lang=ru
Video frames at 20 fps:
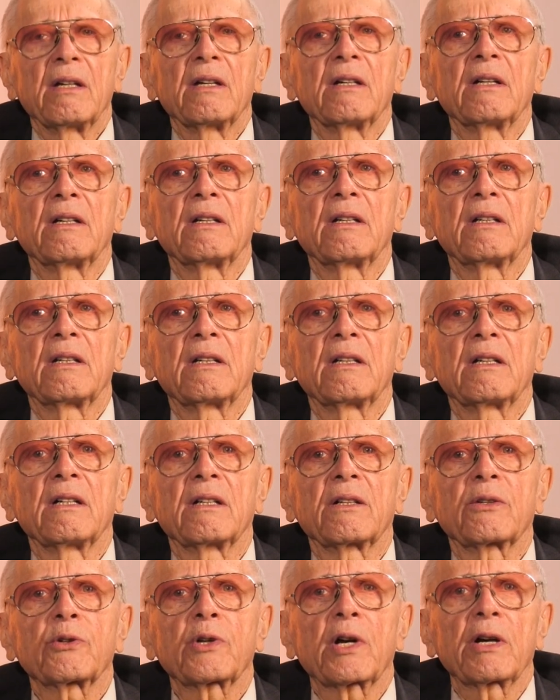
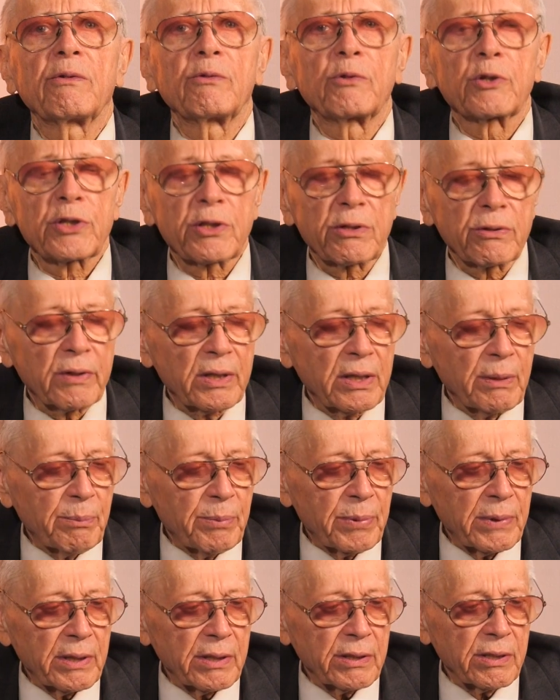э, руководства
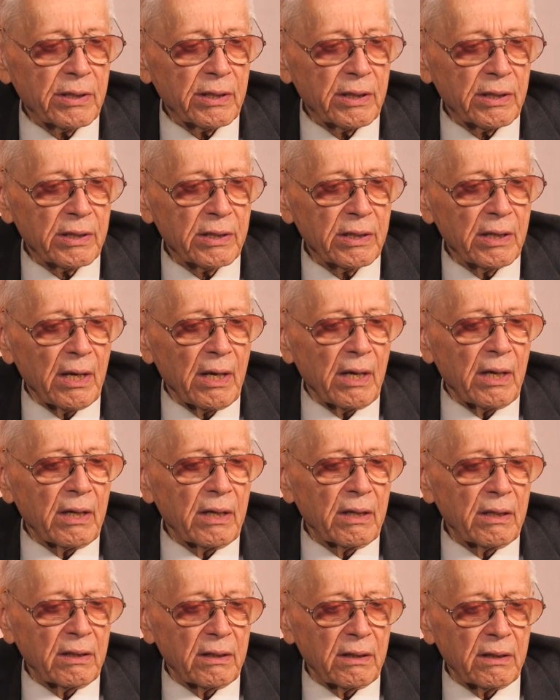КПСС –
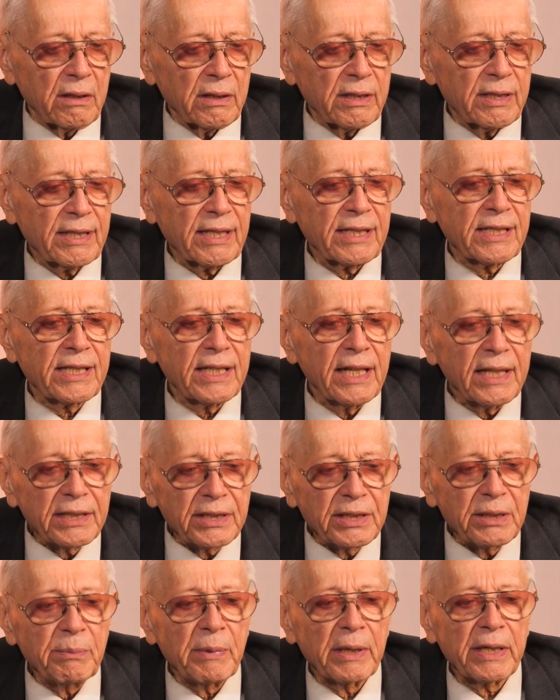Э,
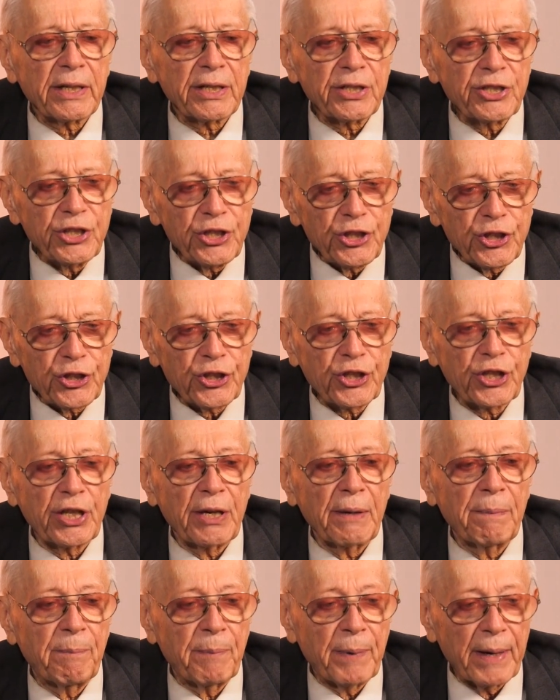
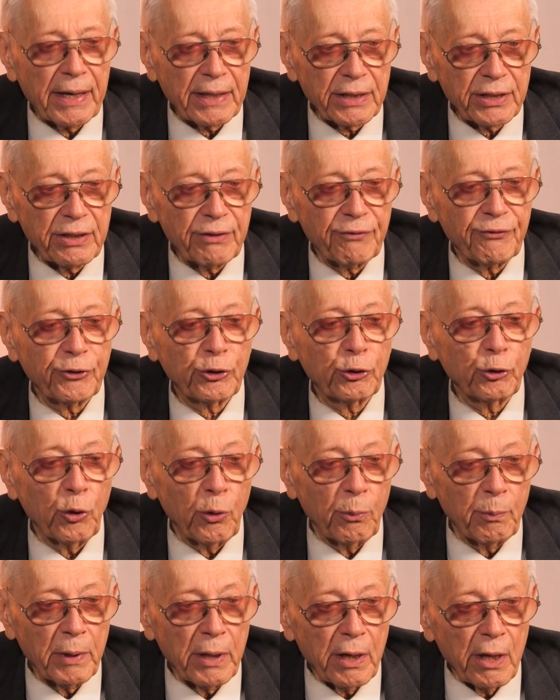социал-демократических партий в
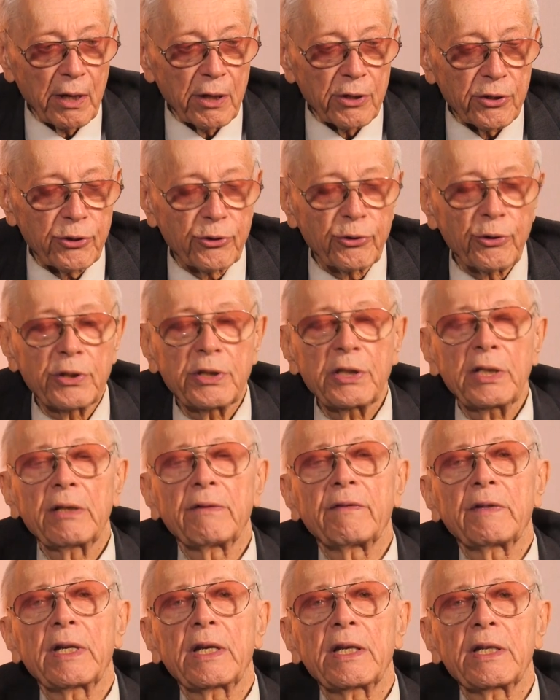том, что они
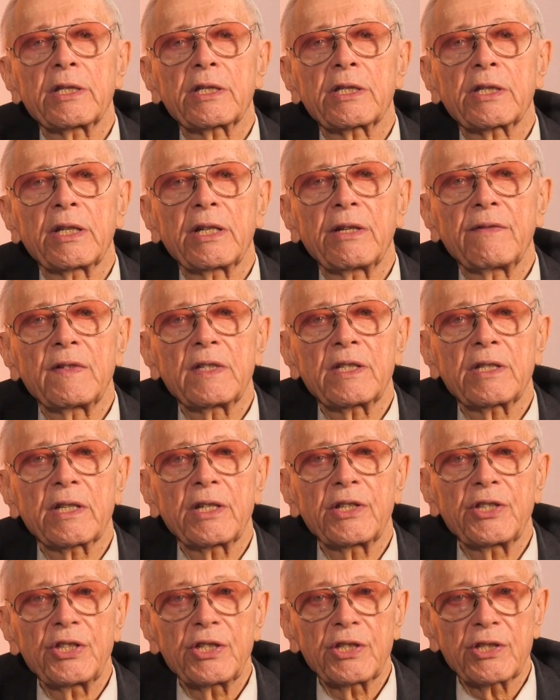являются
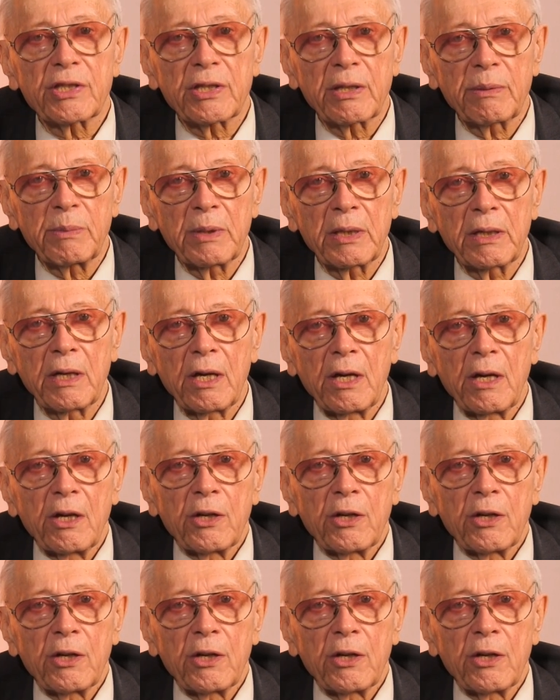ревизионистами,